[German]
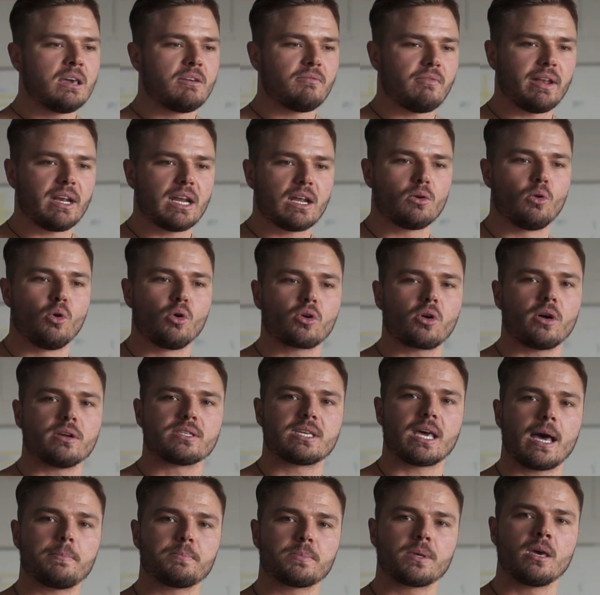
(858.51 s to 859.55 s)
Wenn ihr ein
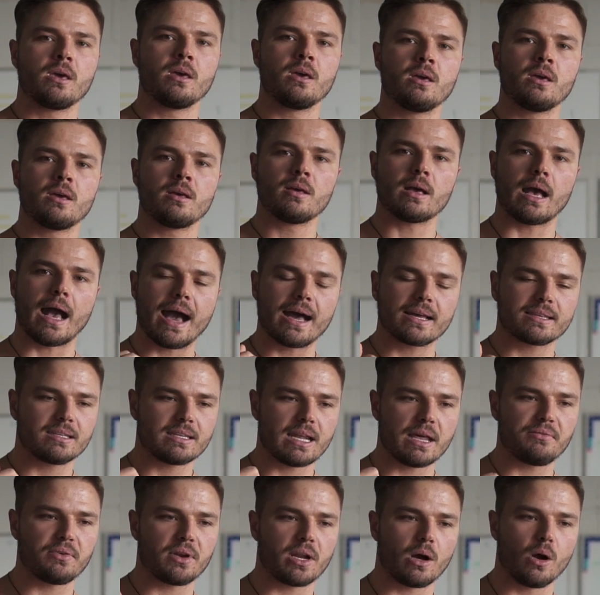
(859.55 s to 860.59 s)
Hohlkreuz habt, achtet
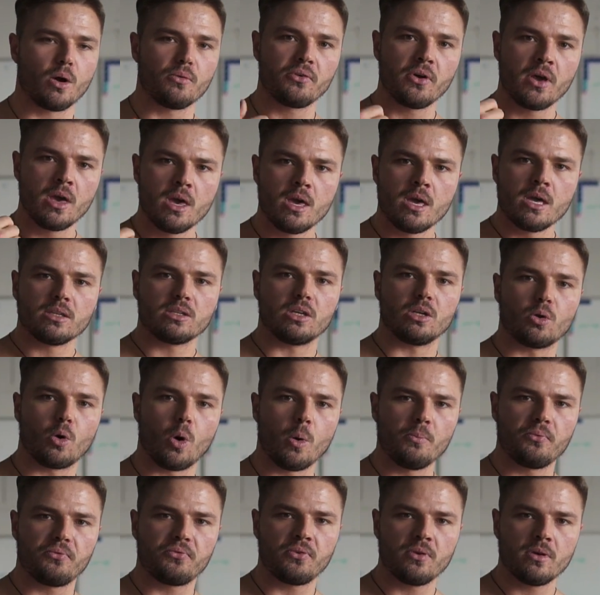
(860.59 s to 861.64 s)
einfach darauf, den
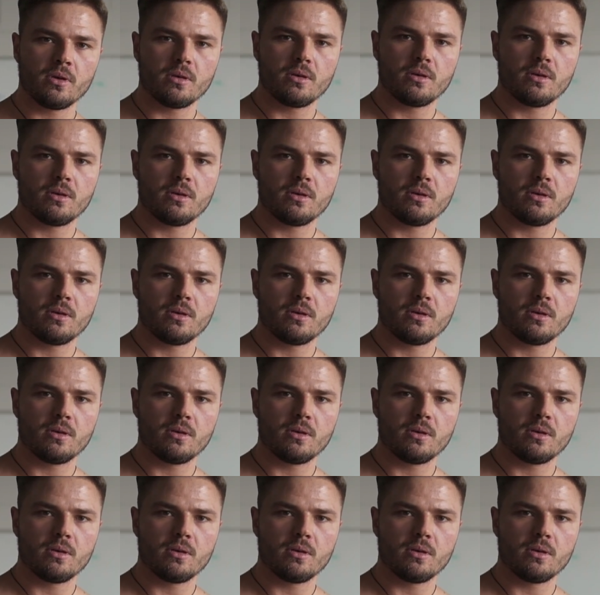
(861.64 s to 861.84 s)
Rumpf,